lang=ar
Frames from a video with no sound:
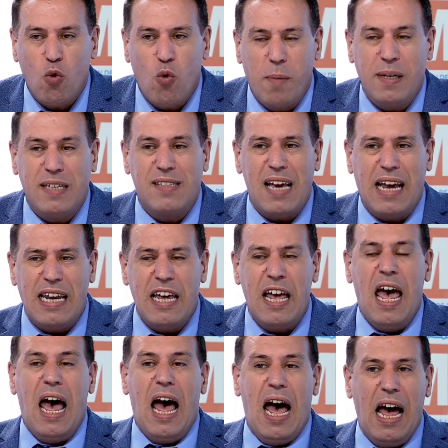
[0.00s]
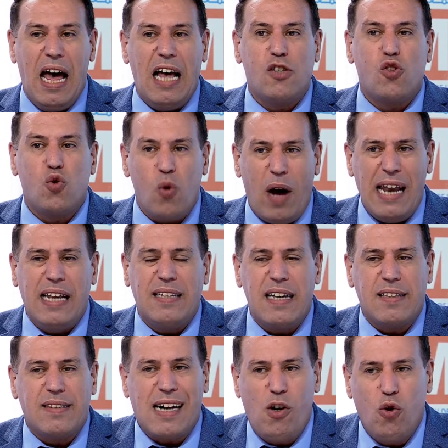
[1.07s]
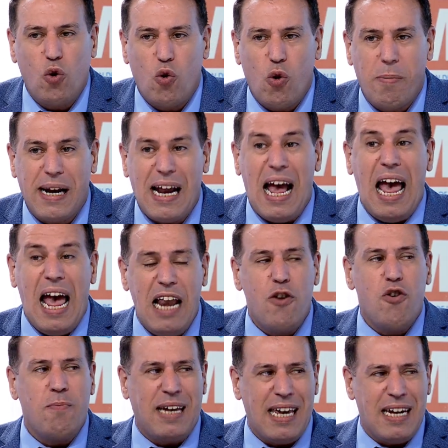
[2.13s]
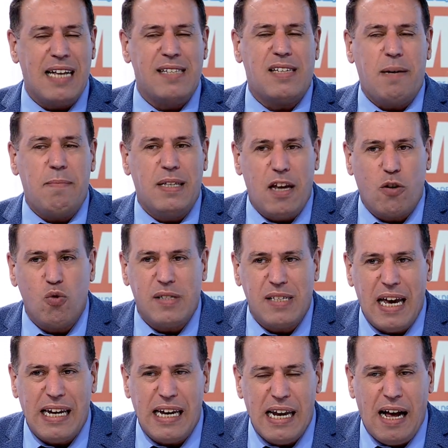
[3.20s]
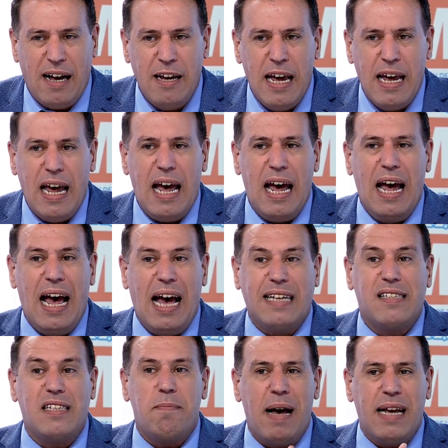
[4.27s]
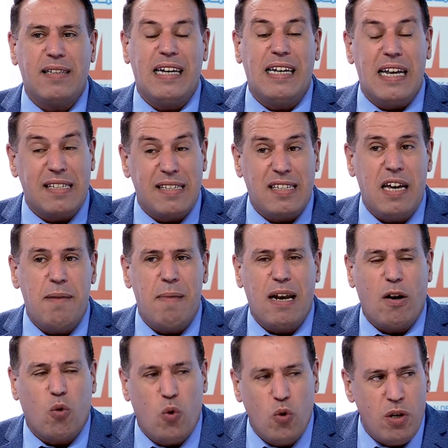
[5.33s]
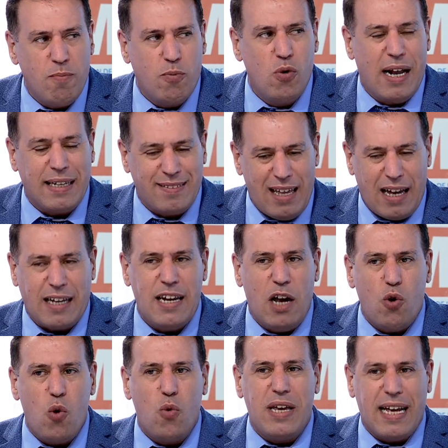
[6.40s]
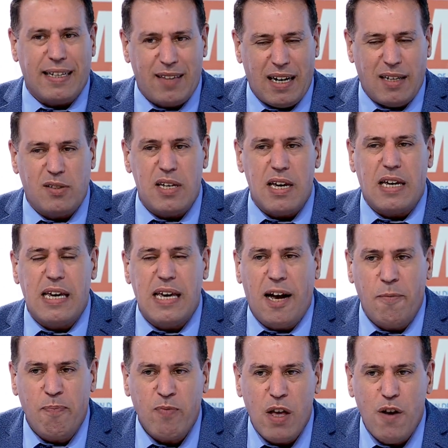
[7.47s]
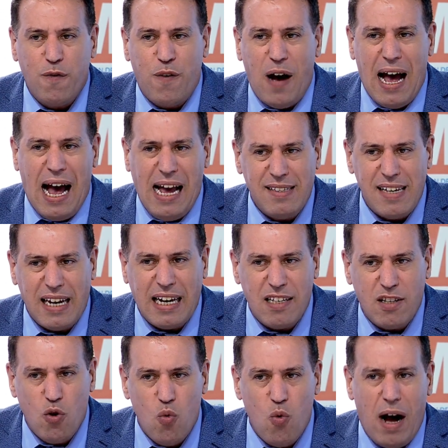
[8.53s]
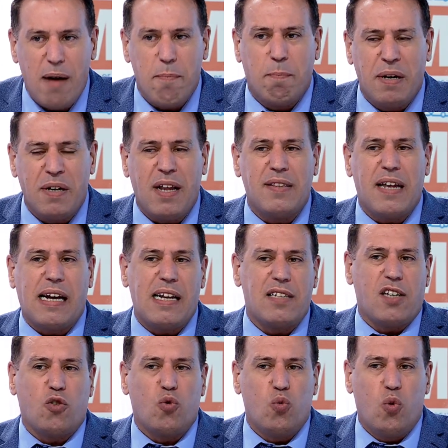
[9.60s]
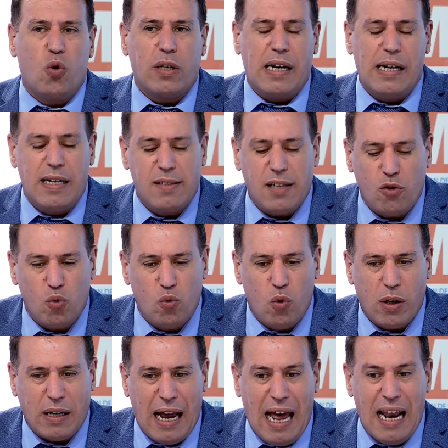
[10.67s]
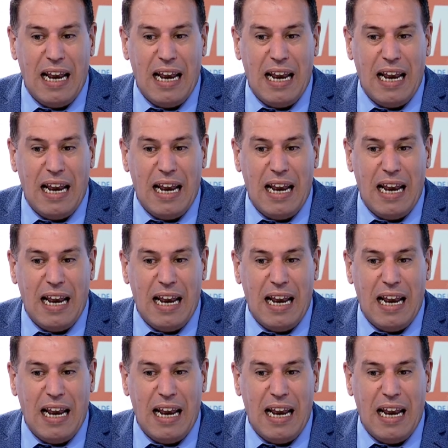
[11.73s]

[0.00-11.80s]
وبالتالي آه، السؤال الذي يطرحه الخبراء هل يمكن ان تعمد روسيا الى آه، اعتماد الى استعمال قنبله نوويه تكتيكيه فاعتقد هو بالنظر لتطور لتطور